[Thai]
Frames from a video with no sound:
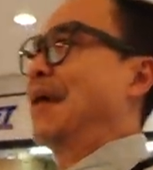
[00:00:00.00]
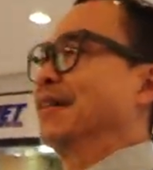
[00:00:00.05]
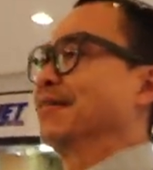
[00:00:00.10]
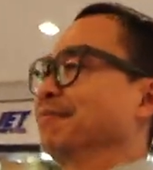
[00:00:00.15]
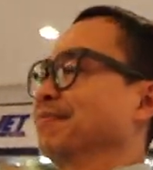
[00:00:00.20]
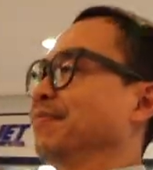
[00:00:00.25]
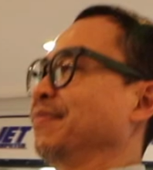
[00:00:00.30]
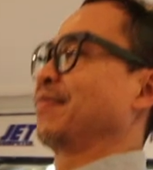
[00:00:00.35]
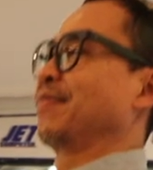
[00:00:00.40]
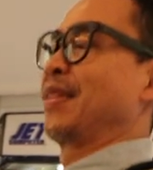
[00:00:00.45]
เป็น
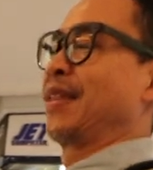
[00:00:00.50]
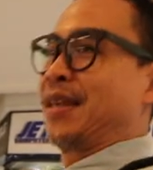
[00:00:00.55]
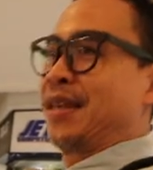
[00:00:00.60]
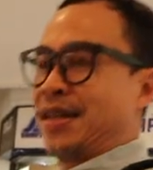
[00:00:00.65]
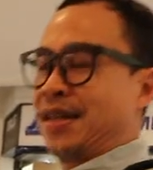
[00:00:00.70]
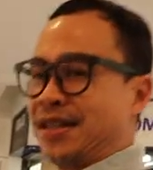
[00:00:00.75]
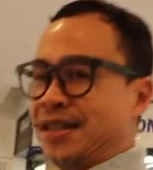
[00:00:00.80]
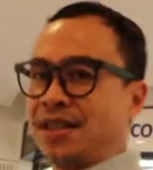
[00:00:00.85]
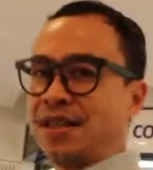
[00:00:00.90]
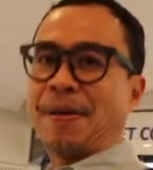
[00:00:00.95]

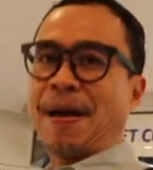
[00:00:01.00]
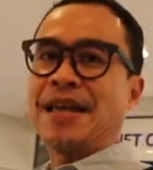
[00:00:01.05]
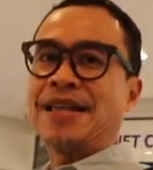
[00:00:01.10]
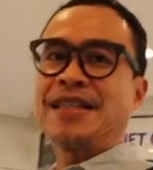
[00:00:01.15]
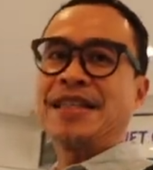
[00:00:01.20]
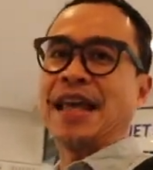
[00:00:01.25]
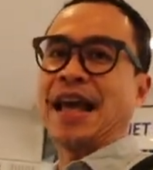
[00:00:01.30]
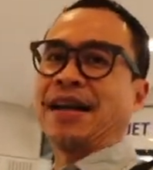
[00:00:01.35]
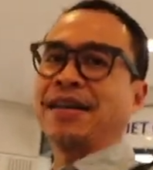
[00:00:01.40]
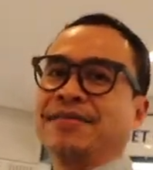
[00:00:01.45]
สะพาย
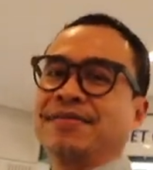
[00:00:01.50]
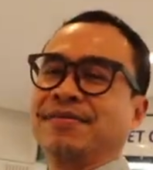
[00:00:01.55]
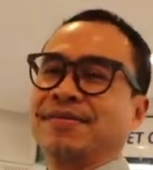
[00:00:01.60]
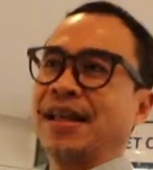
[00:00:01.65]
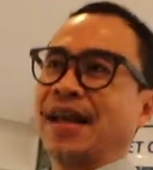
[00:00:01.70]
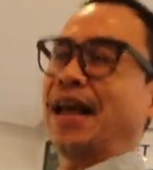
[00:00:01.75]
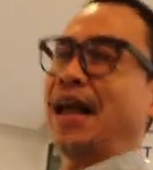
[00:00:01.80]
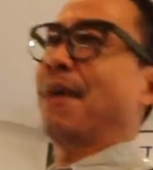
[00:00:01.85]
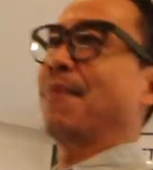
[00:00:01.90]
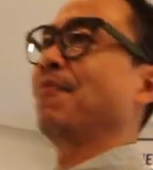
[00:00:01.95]
เฉียง
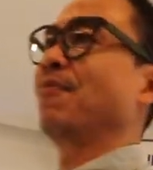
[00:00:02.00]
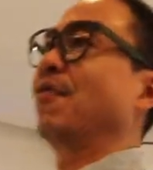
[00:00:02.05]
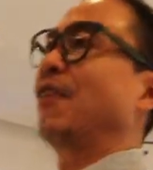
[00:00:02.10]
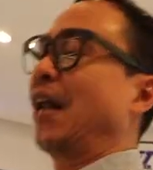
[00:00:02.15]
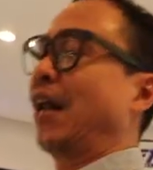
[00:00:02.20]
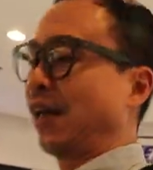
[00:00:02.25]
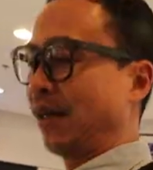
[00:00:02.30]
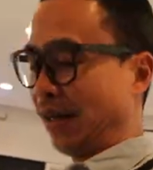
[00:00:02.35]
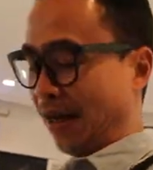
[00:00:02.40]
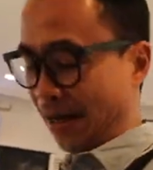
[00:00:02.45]
นะครับแล้ว